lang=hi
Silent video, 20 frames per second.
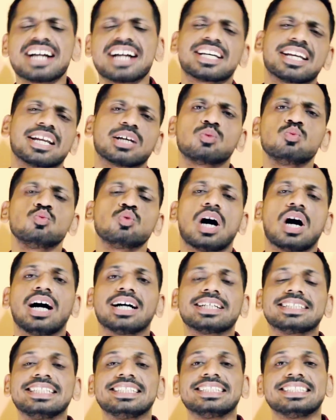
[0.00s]
डाटा
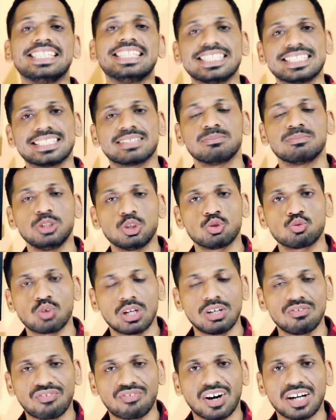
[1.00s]
रखूंगा कि किस
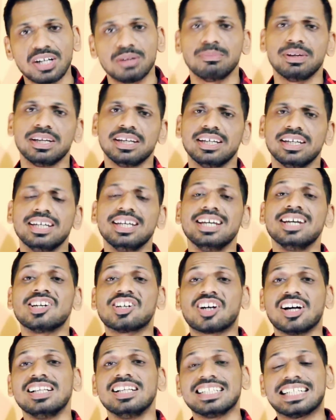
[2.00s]
म्यूचुअल फंड में
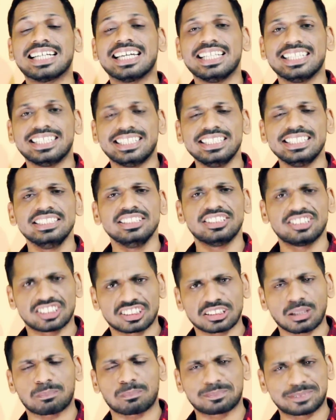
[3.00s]
कल के दिन
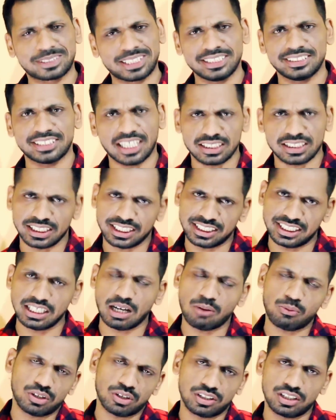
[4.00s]
सबसे ज्यादा
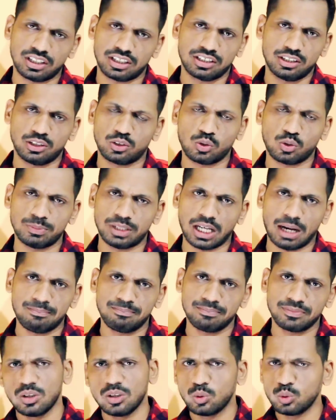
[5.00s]
गिरावट देखने को मिला
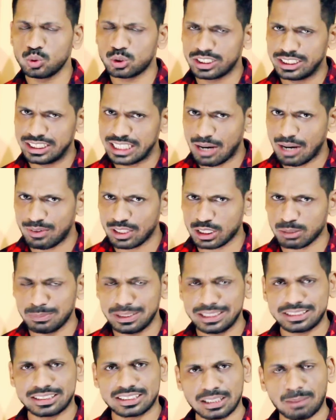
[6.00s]
उस गिरावट
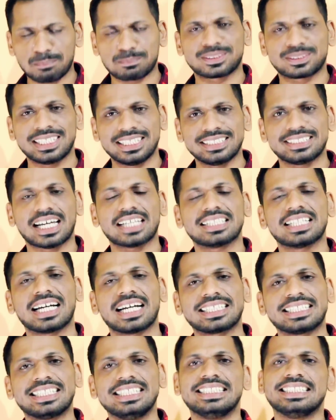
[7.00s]
में सबसे ज्यादा
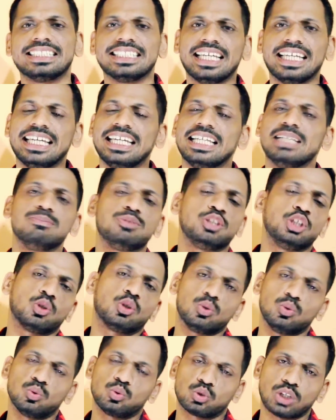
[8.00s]
किस एएमसी
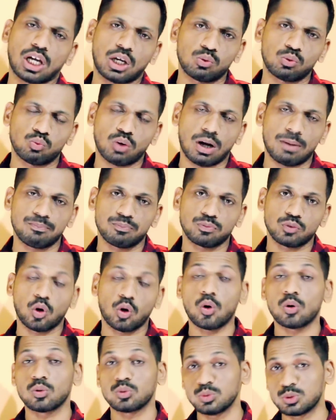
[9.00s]
को नुकसान हुआ
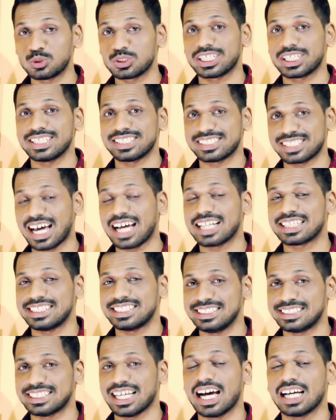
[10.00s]
और उसके
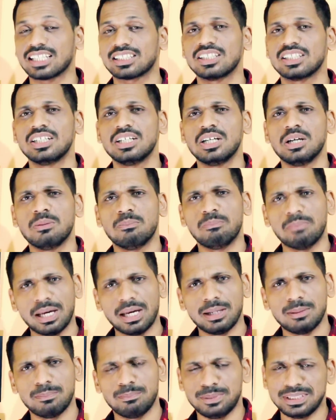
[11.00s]
साथ ही साथ
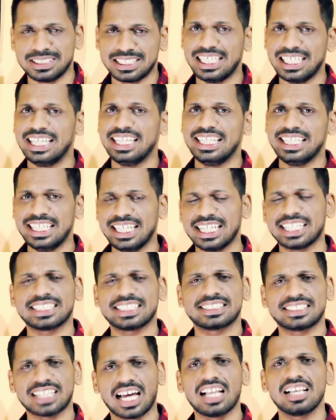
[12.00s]
मैं पिछले
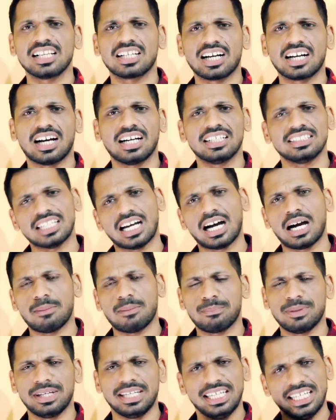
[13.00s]
एक साल का
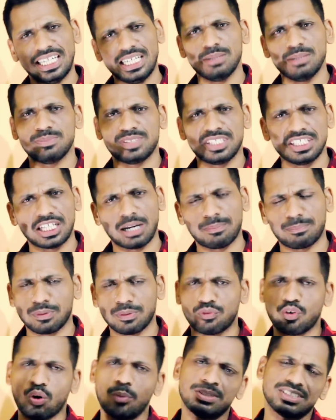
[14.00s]
यहाँ पे एएमसी का
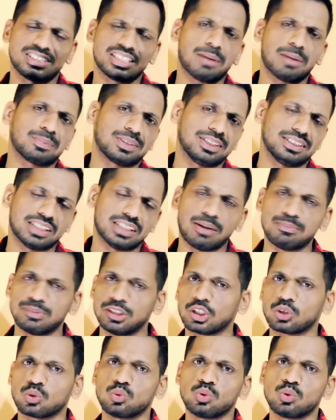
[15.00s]
परफॉर्मेंस आपके
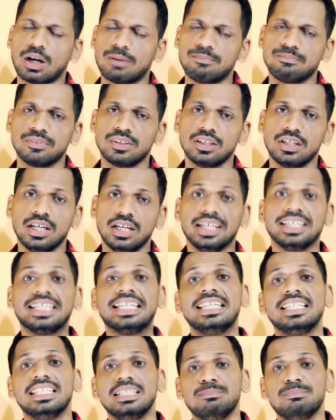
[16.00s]
सामने रखूंगा
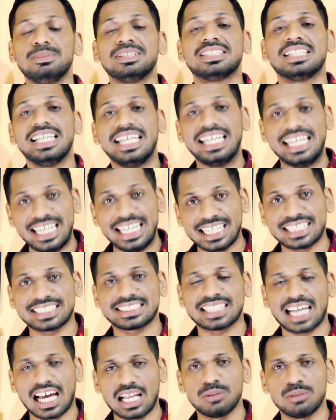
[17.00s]
कि पिछले एक
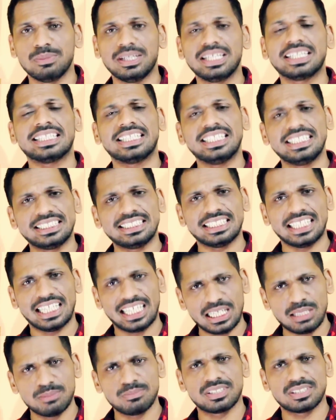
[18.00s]
साल में किस
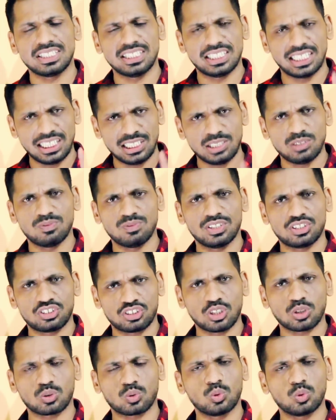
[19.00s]
एएमसी ने
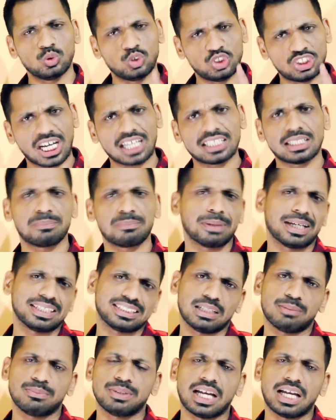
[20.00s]
इन्वेस्टर को ज़्यादा
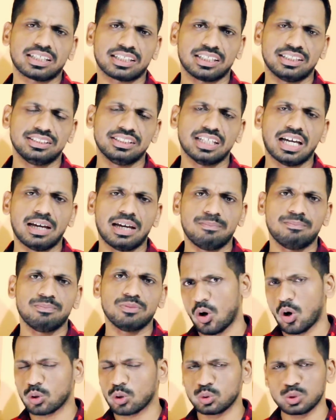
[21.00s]
पैसा बना के दिया है
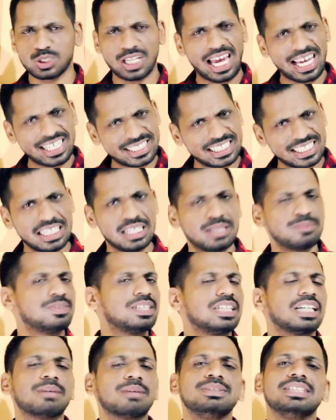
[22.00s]
और कुछ ऐसे
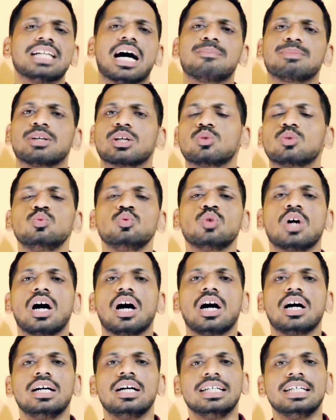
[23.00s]
एमसी का भी नाम रखूंगा